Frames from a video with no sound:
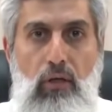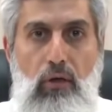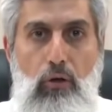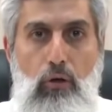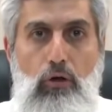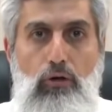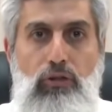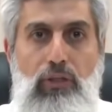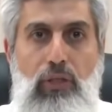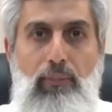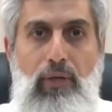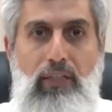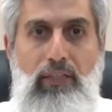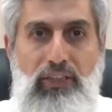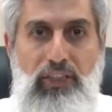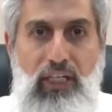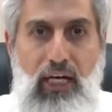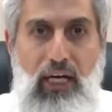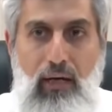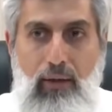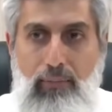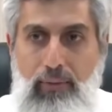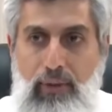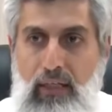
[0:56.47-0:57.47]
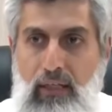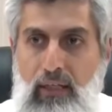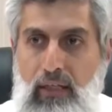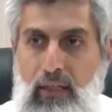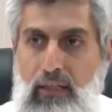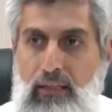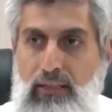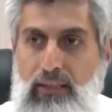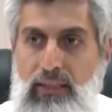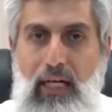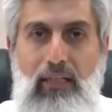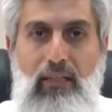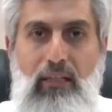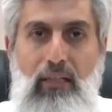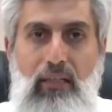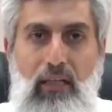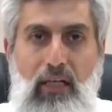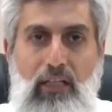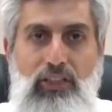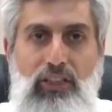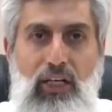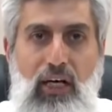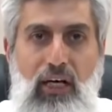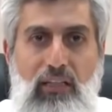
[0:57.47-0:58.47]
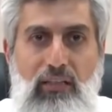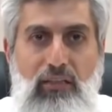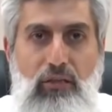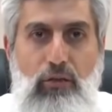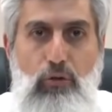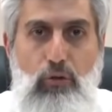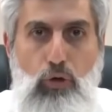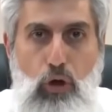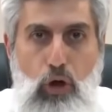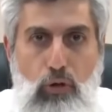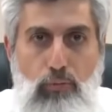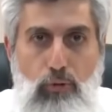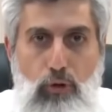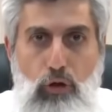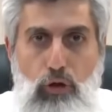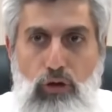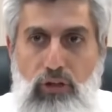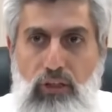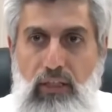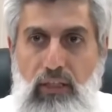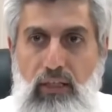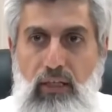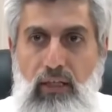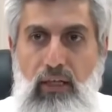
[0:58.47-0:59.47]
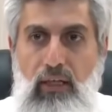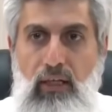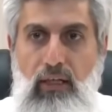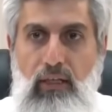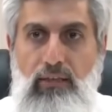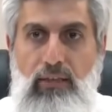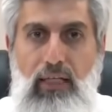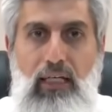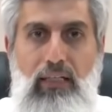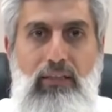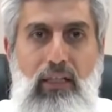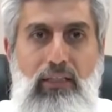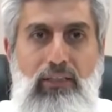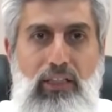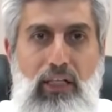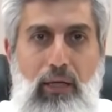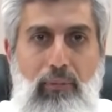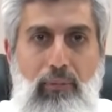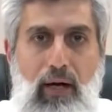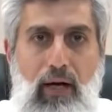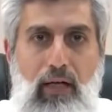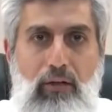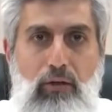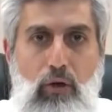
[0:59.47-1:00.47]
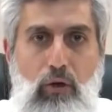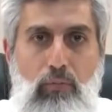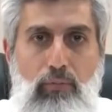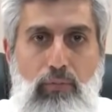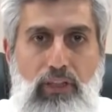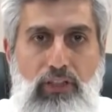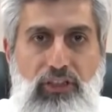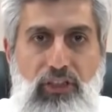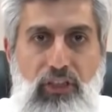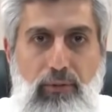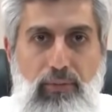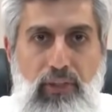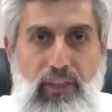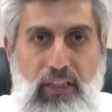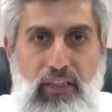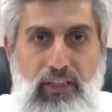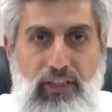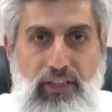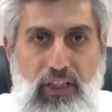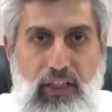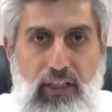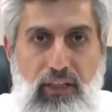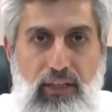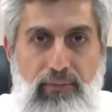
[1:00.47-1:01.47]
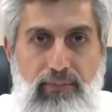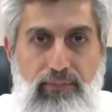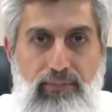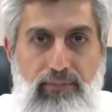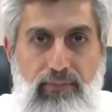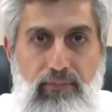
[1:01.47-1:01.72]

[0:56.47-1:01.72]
Kocaman cami. Zaten aşağısı dolmuyor ki. Zaten cemaat 15-20 kişi.